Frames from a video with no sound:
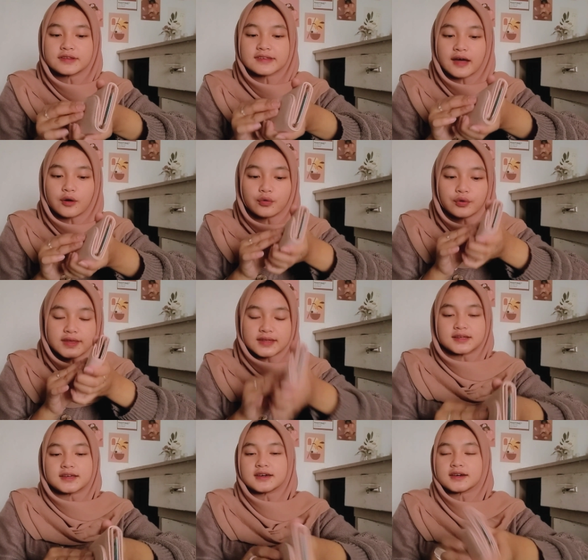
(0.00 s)

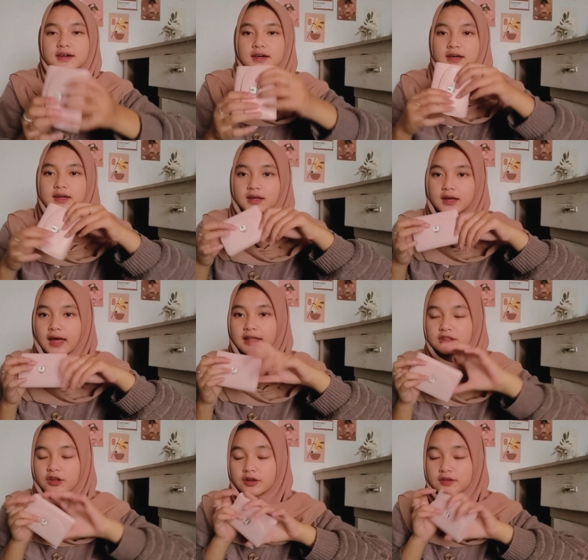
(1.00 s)
disakuin ke
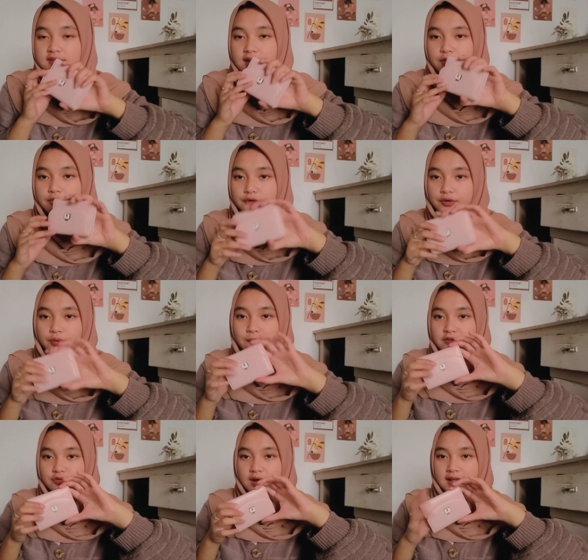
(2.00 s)
kantong saku
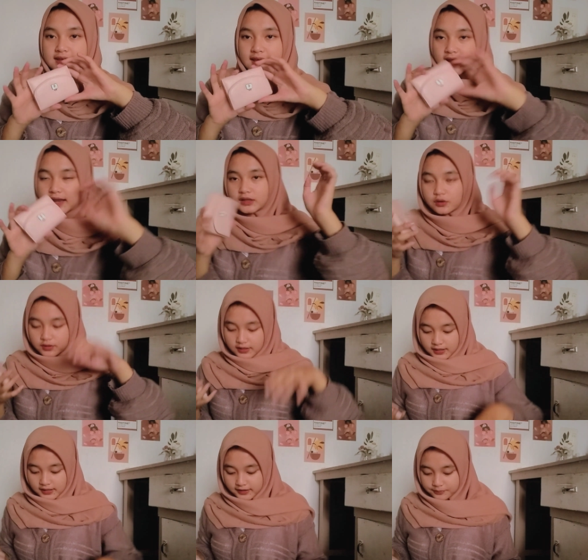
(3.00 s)
baju kalian atau
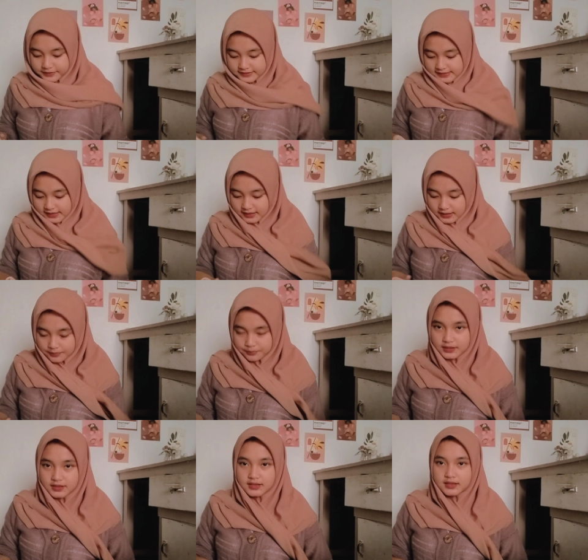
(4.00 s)
enggak kalian bisa
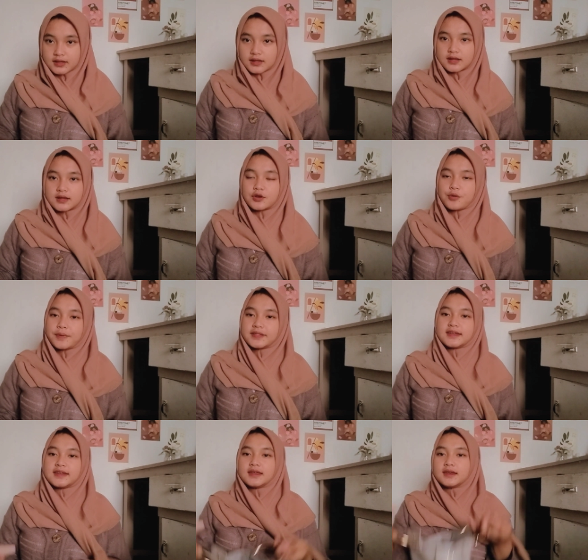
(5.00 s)
ambil uh, dompet
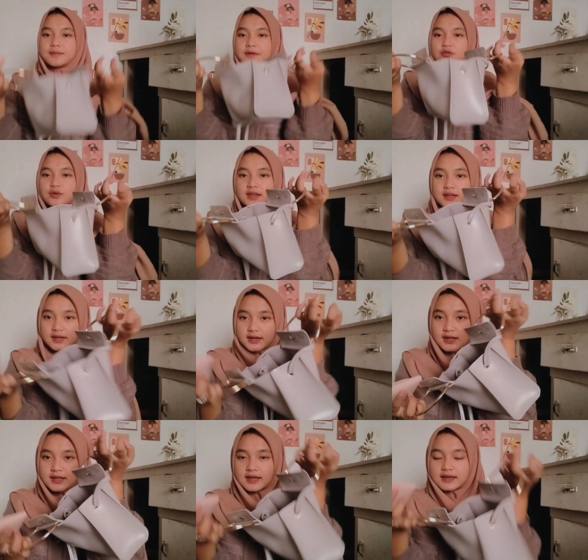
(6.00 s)
ini dimasukin
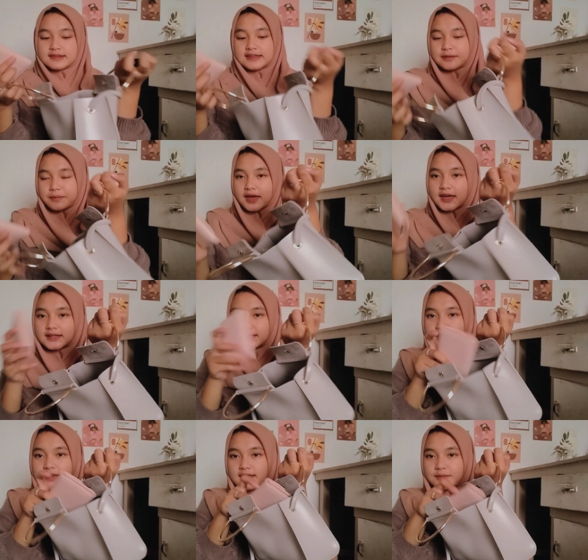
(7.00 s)
ke sling bag yang
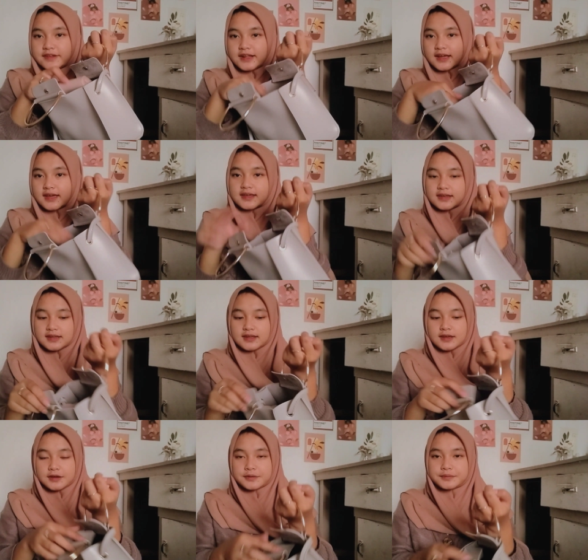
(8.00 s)
tadi misalnya kayak
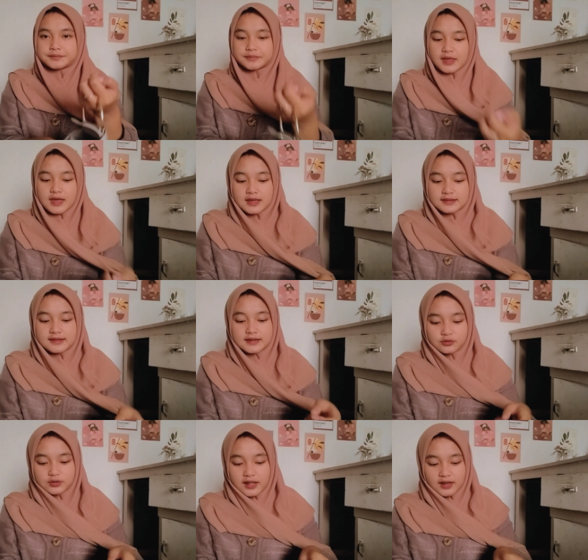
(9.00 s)
gini
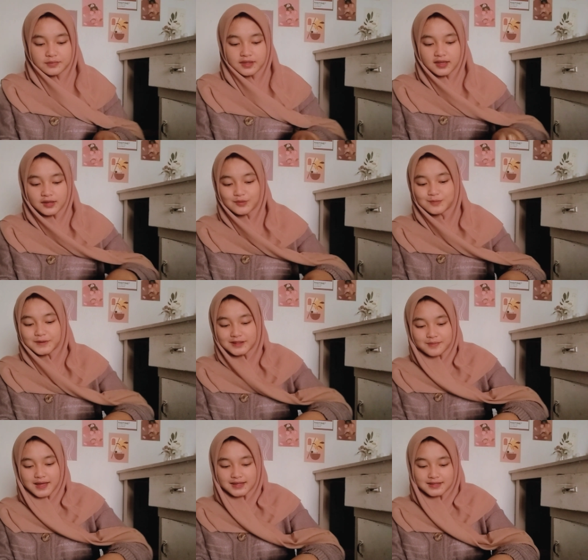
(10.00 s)
jadi itu dalamnya komplit
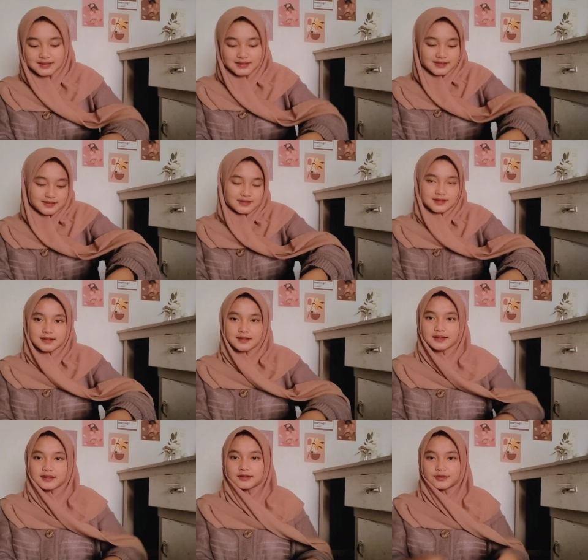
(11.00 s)
banget
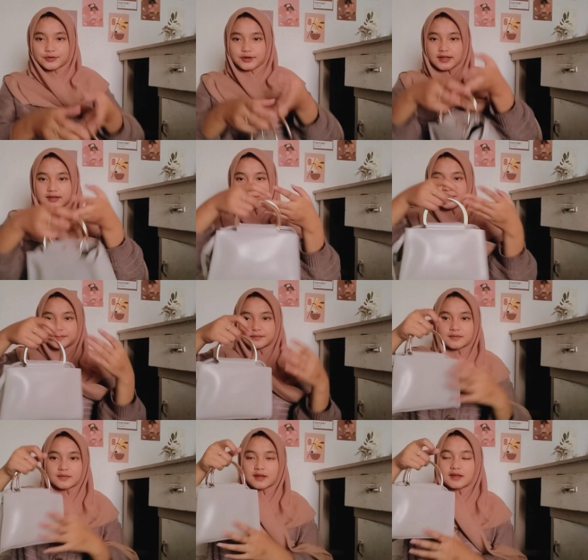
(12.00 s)
tuh kan
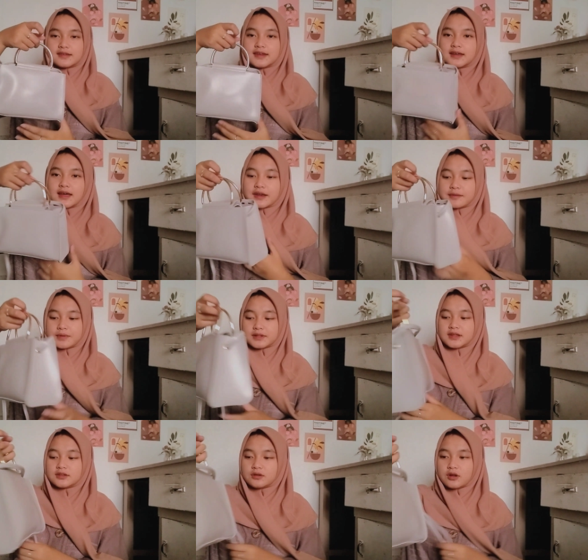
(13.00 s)
jadi nggak ribet
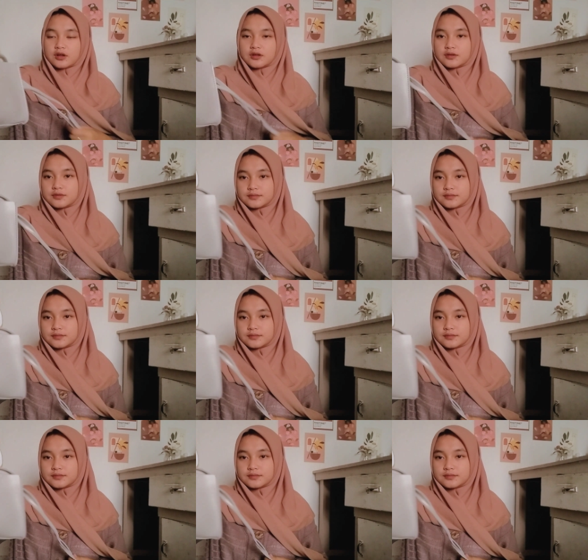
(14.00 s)
gitu loh